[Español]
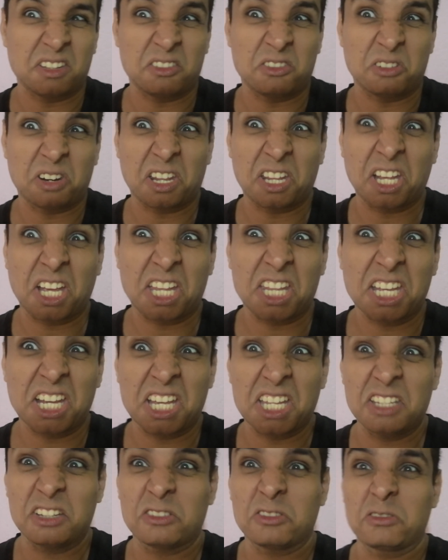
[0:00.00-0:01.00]
Historia de Candy
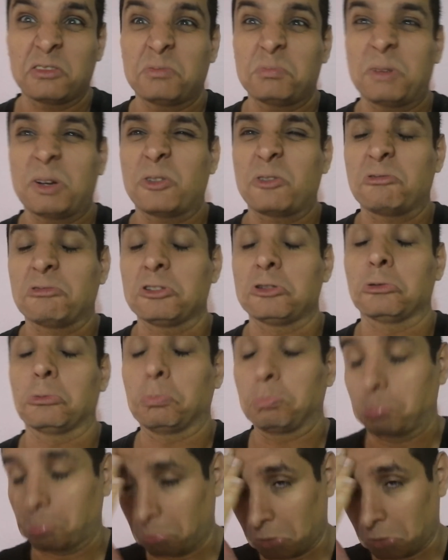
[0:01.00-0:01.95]
Candy. Eso es mejor dicho.